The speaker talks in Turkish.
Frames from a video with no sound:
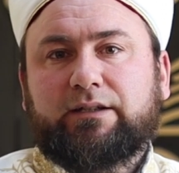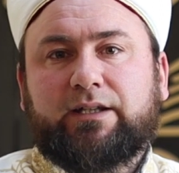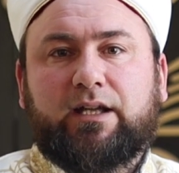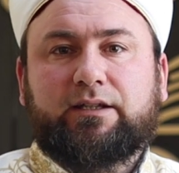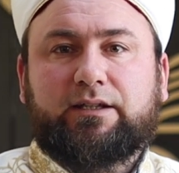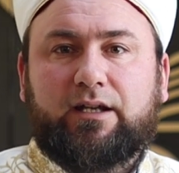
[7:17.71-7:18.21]

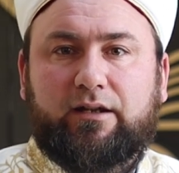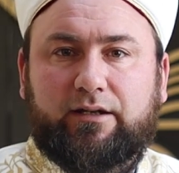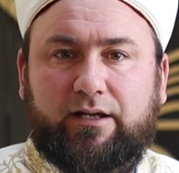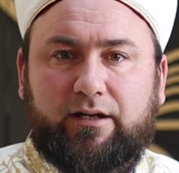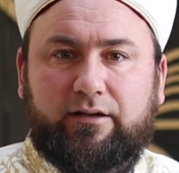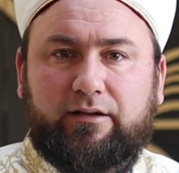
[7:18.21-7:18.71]
kendi
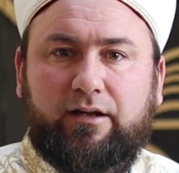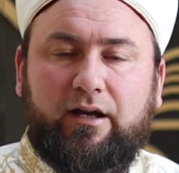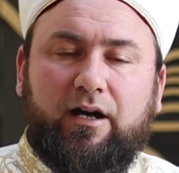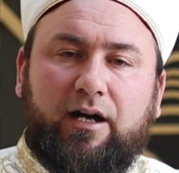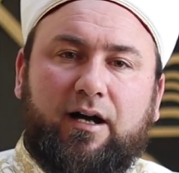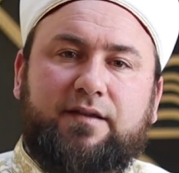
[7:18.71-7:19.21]
yerine
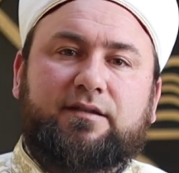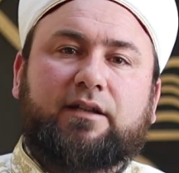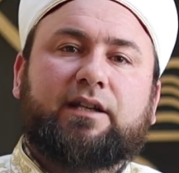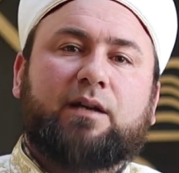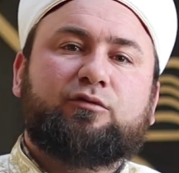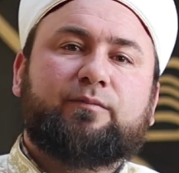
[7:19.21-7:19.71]

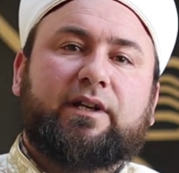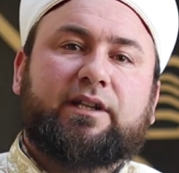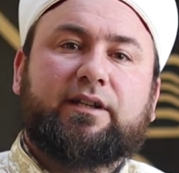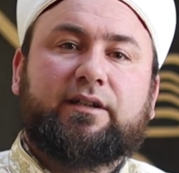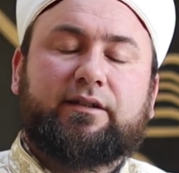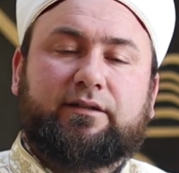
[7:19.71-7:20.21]
Hazreti Ebu
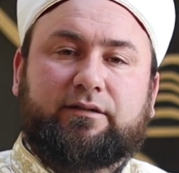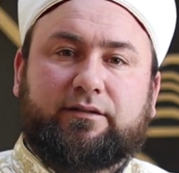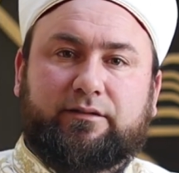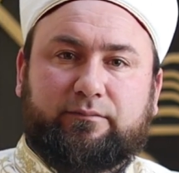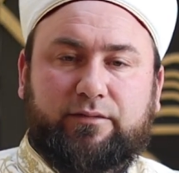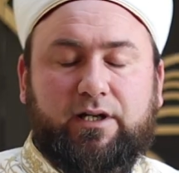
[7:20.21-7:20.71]
Bekir'i
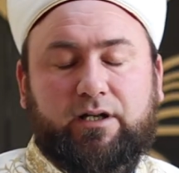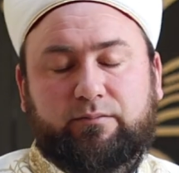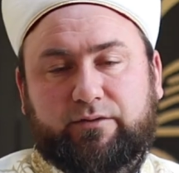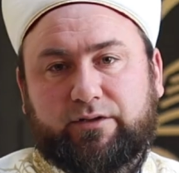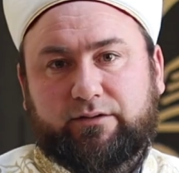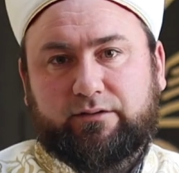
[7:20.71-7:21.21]

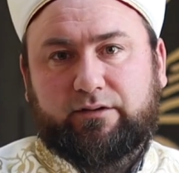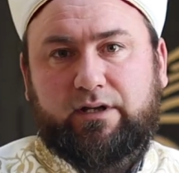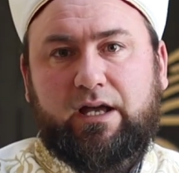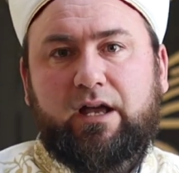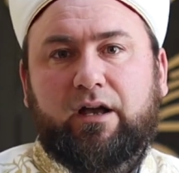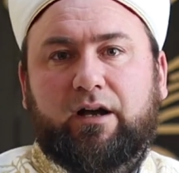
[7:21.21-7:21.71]
bırakmış.
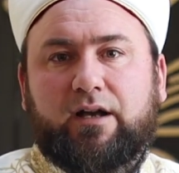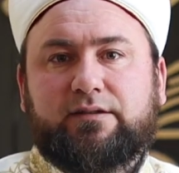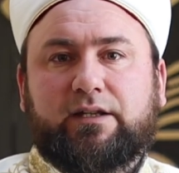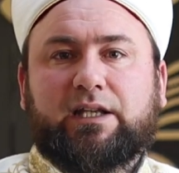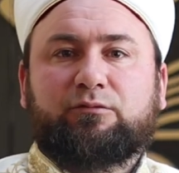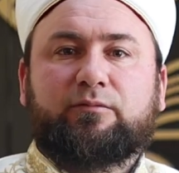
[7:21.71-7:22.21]

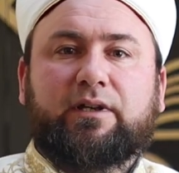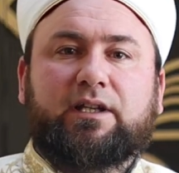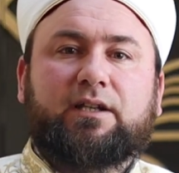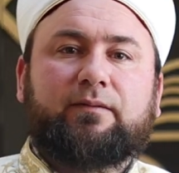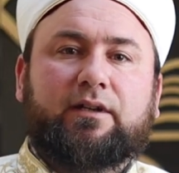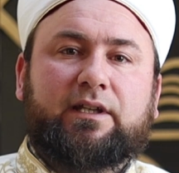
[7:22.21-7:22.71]
Hazreti Ebu
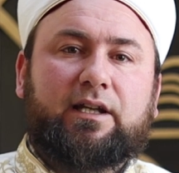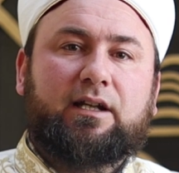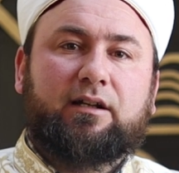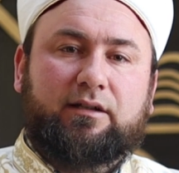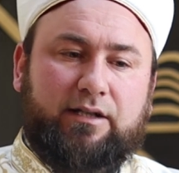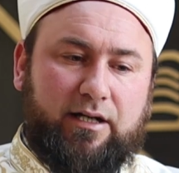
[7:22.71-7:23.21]
Bekir
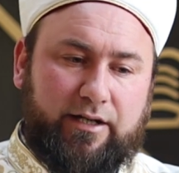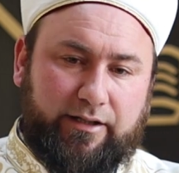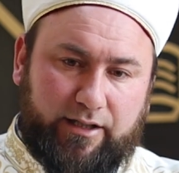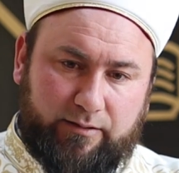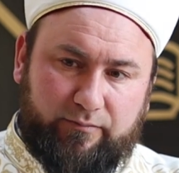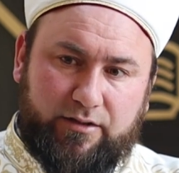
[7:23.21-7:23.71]
vekil tayin
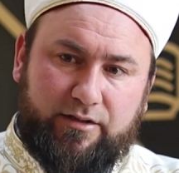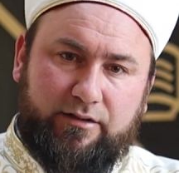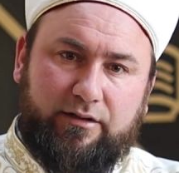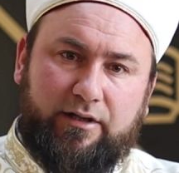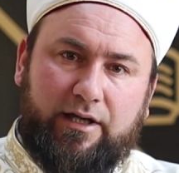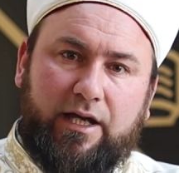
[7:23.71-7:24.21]
etmiş
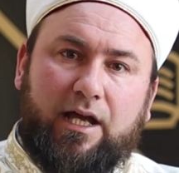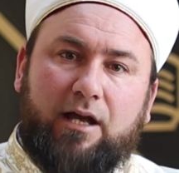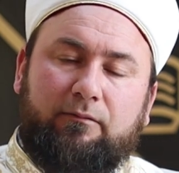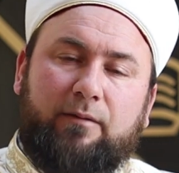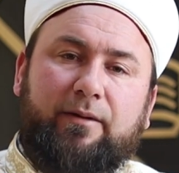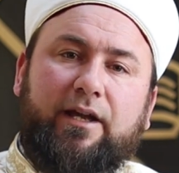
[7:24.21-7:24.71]

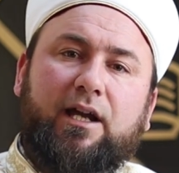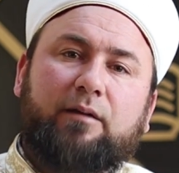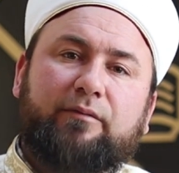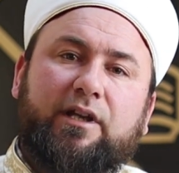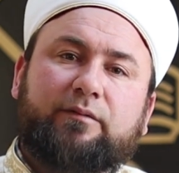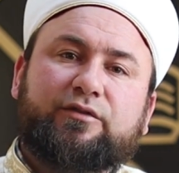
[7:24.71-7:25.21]
ve
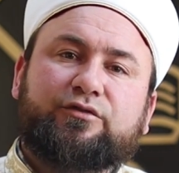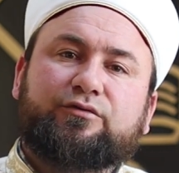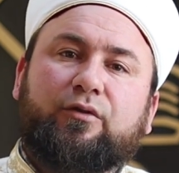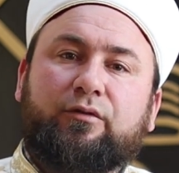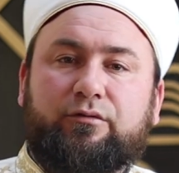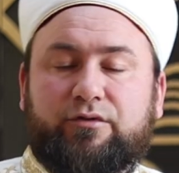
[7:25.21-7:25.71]
Peygamberimiz
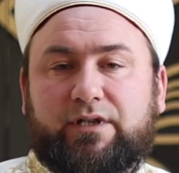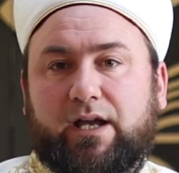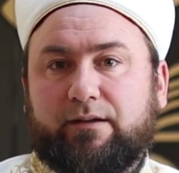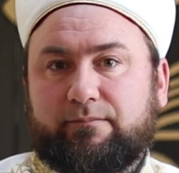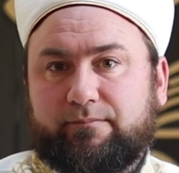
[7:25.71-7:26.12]
ölünce